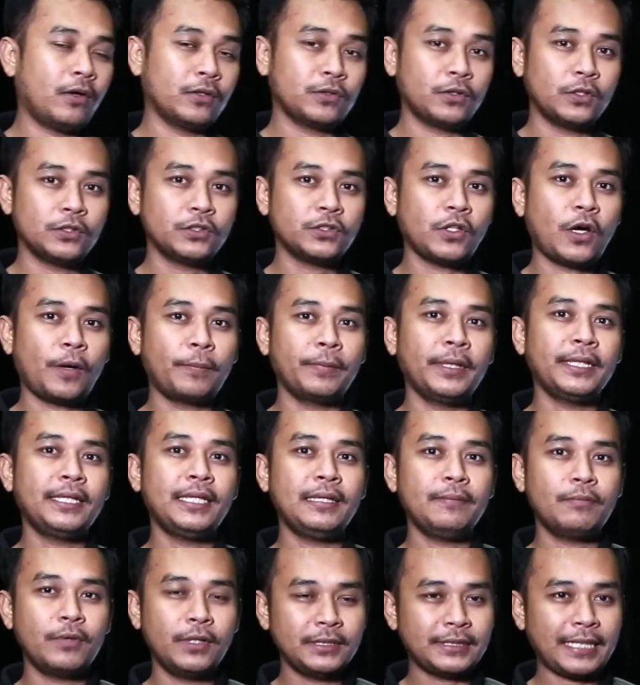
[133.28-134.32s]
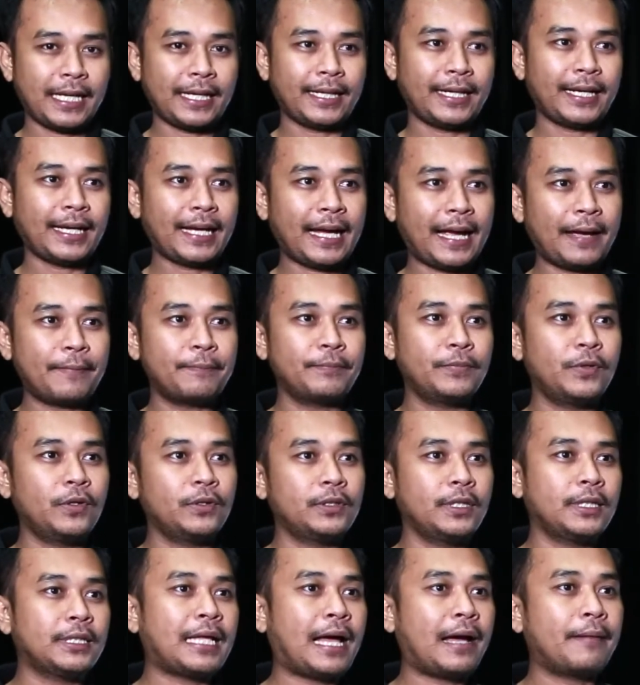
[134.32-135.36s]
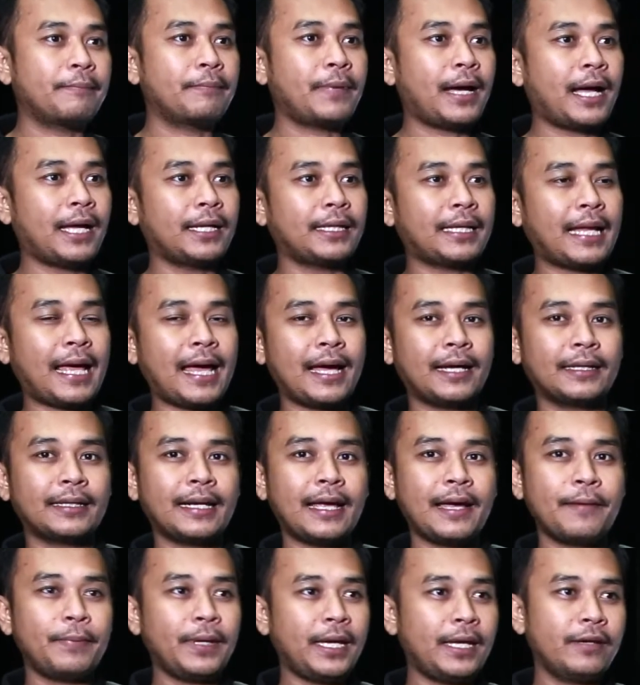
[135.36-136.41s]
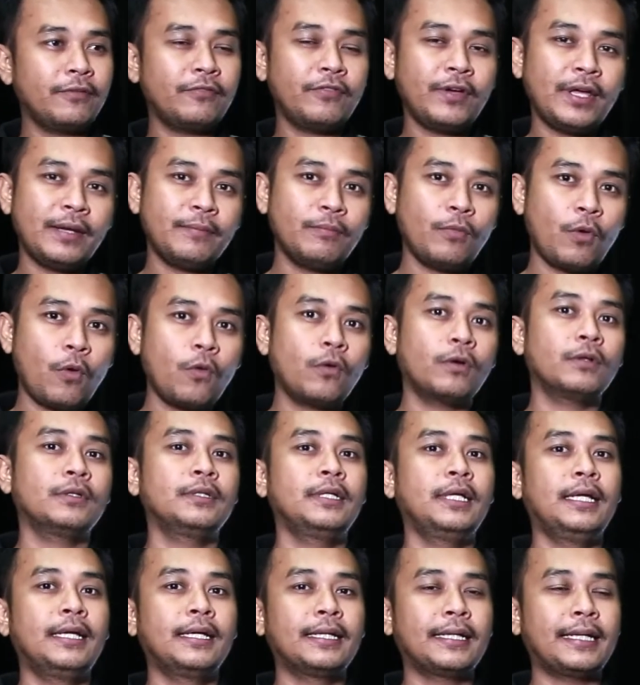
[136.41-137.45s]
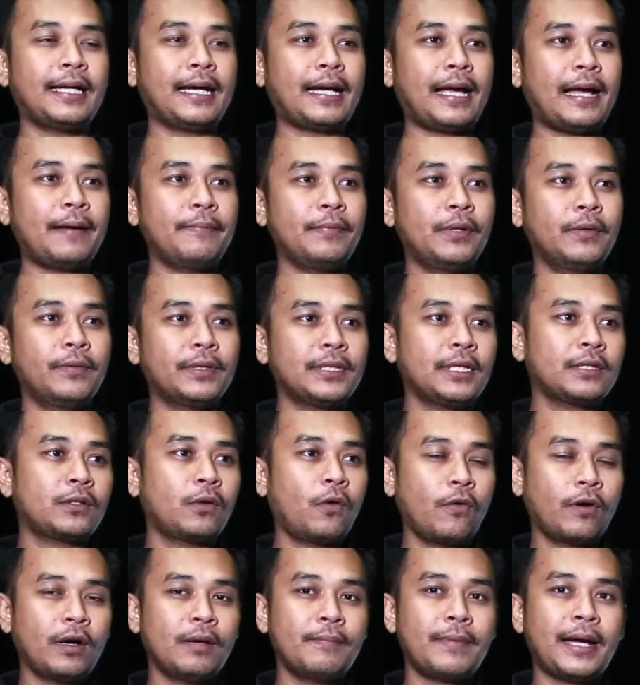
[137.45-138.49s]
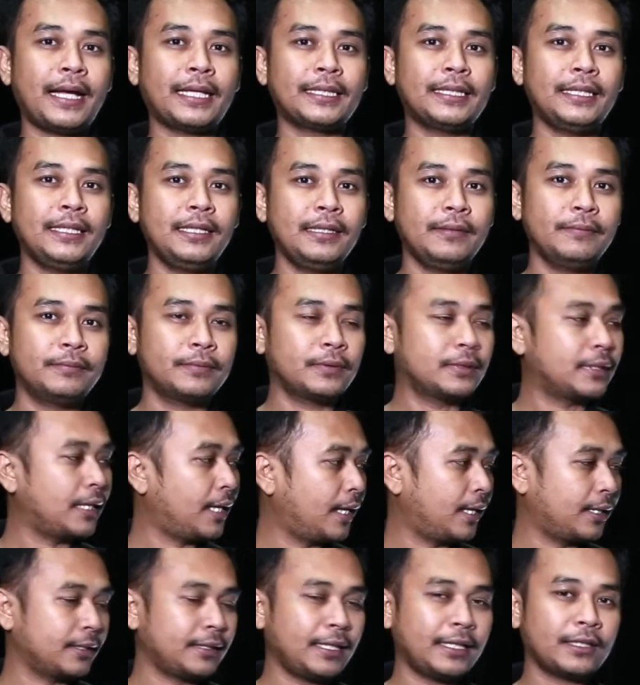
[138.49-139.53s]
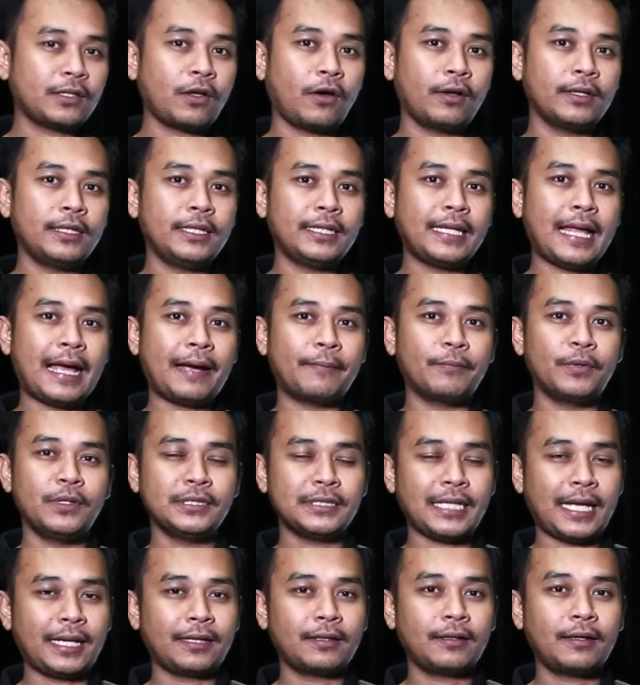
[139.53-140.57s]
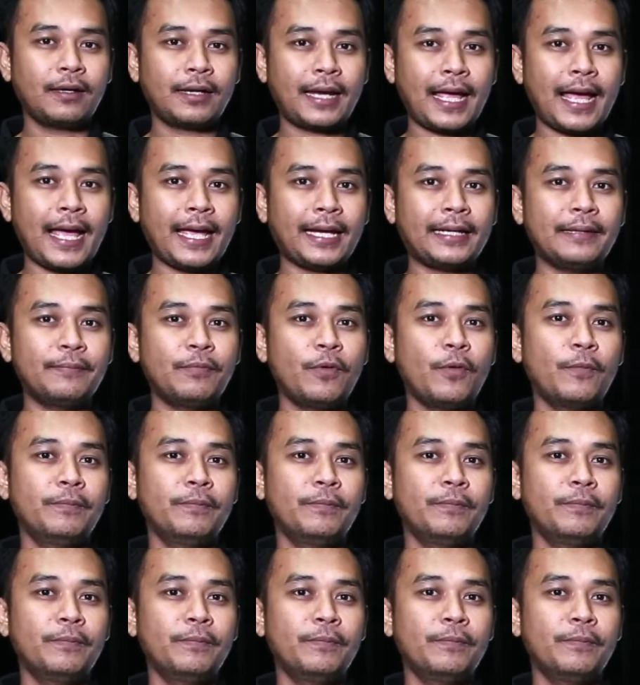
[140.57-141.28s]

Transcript: ขอทดสอบได้ที่บริษัทนะครับโดยติดตามผ่านทางหน้าเพจ Facebook นะครับหรือว่าจะโทรเข้ามาที่ติดต่อที่ทางบริษัทก็ได้ครับผ